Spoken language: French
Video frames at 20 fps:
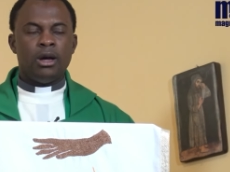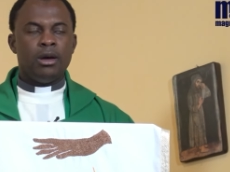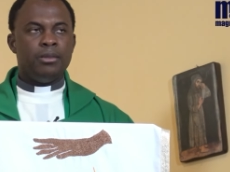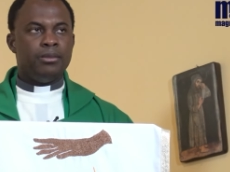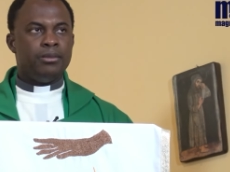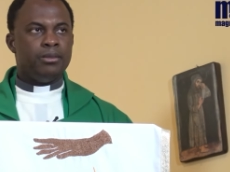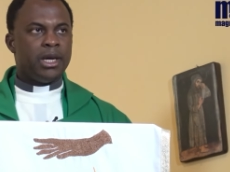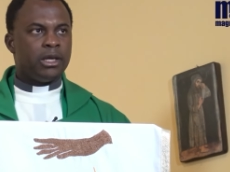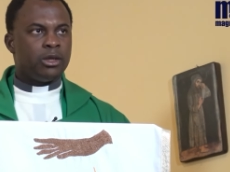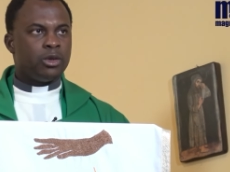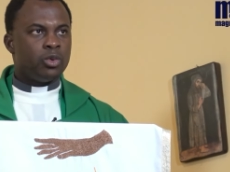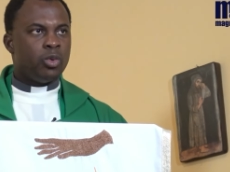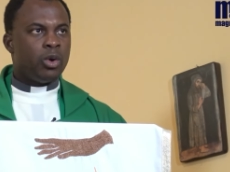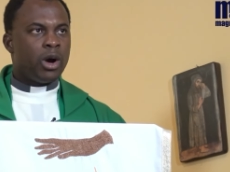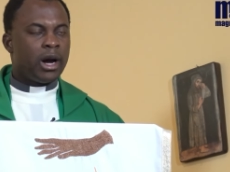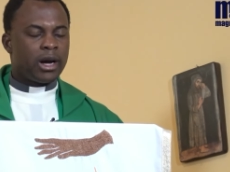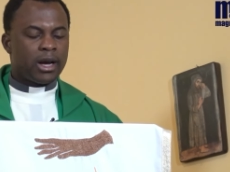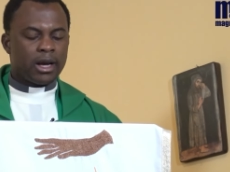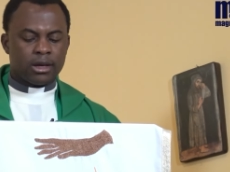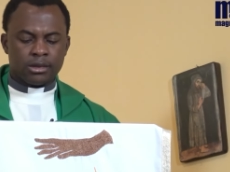Mais
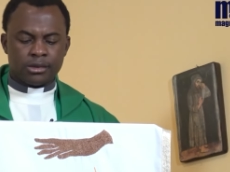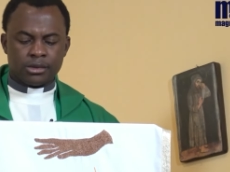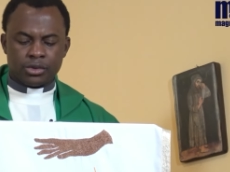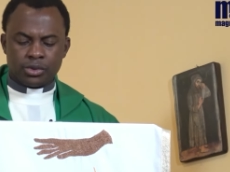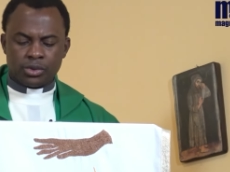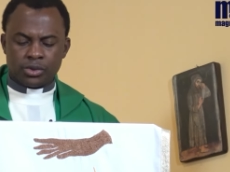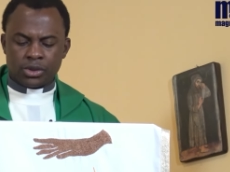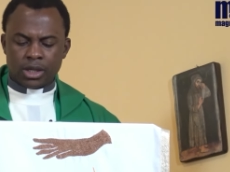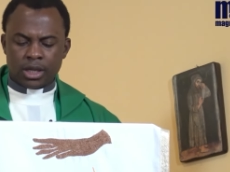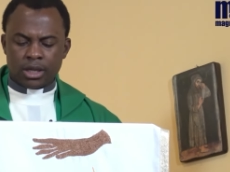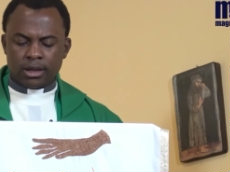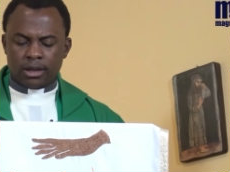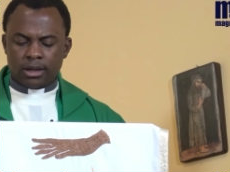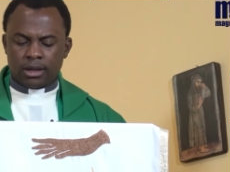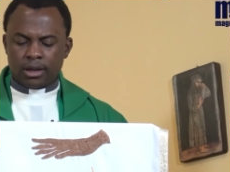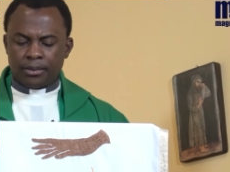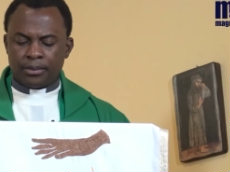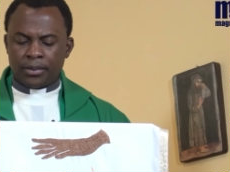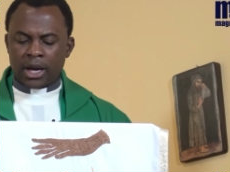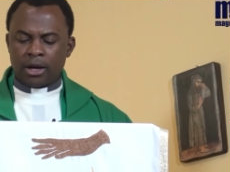toi, quand tu
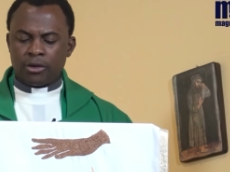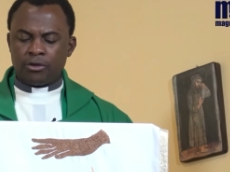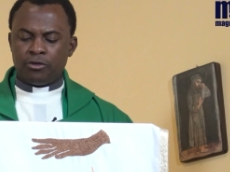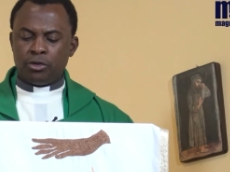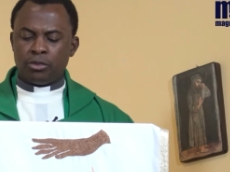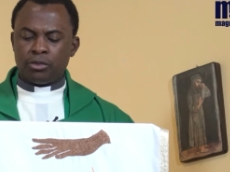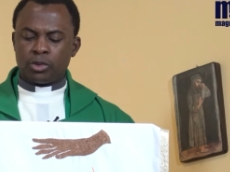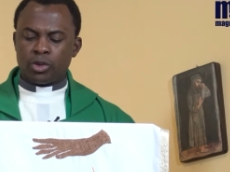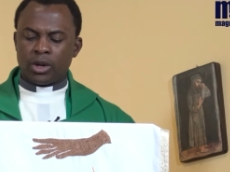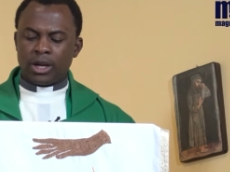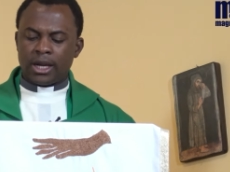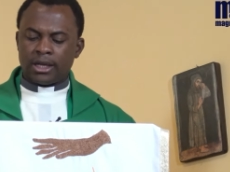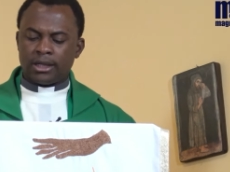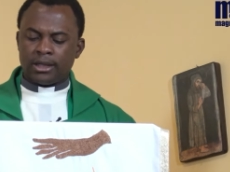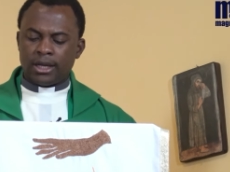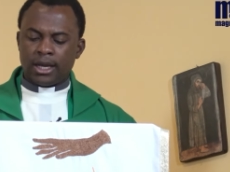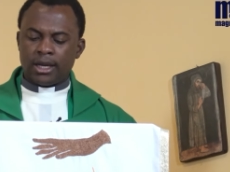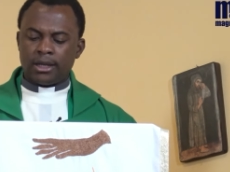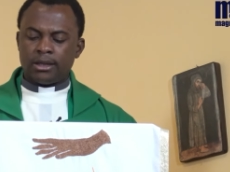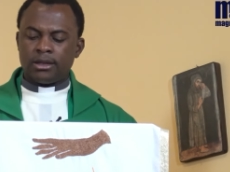jeûnes, parfume-toi la
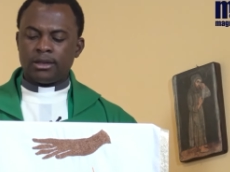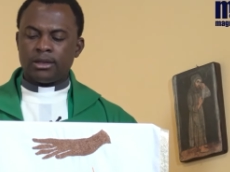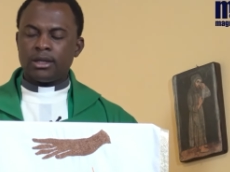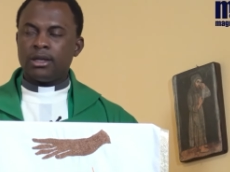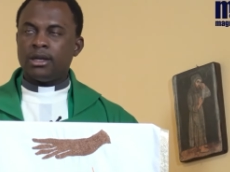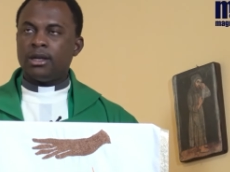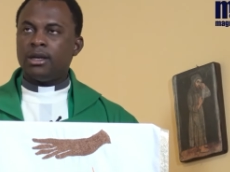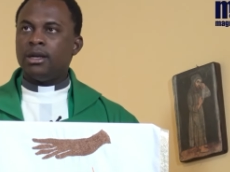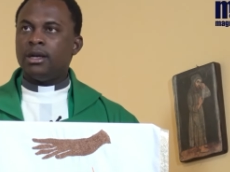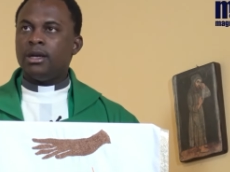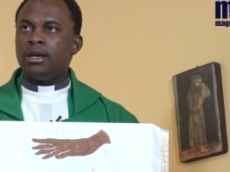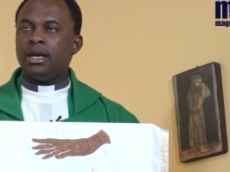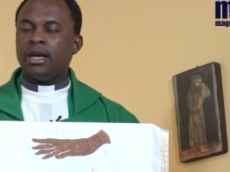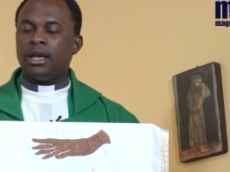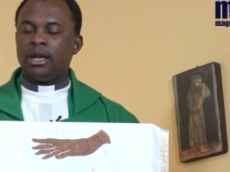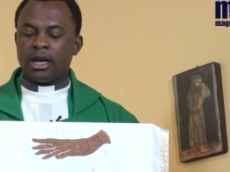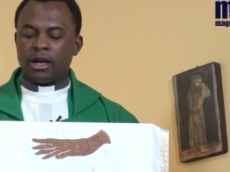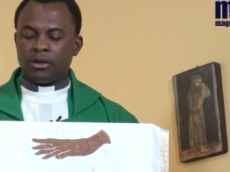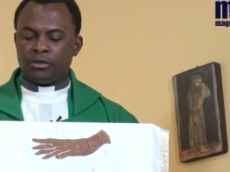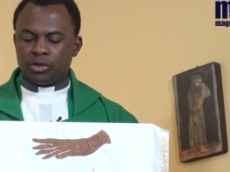tête et
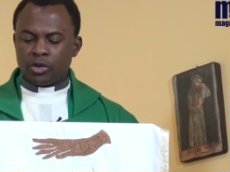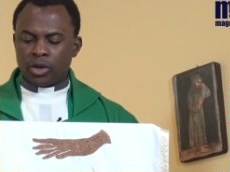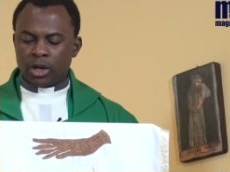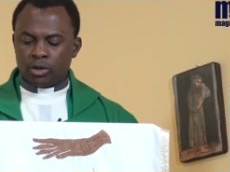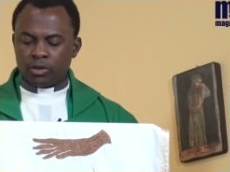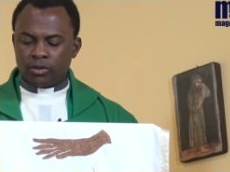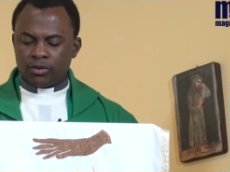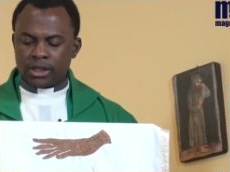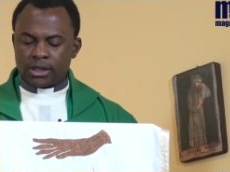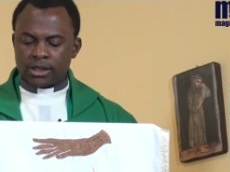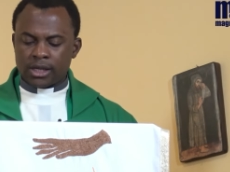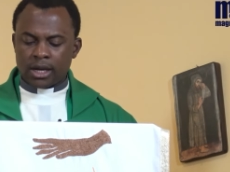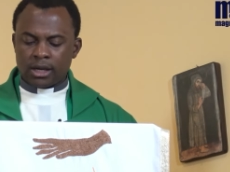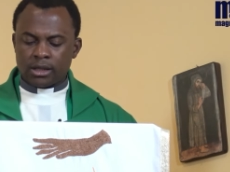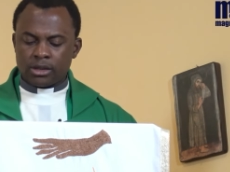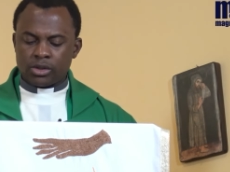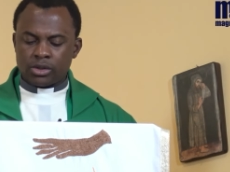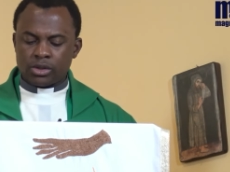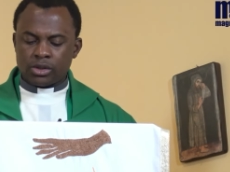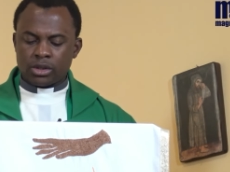lave-toi le
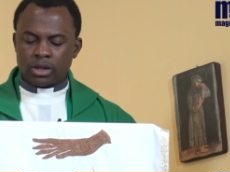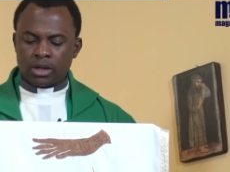visage.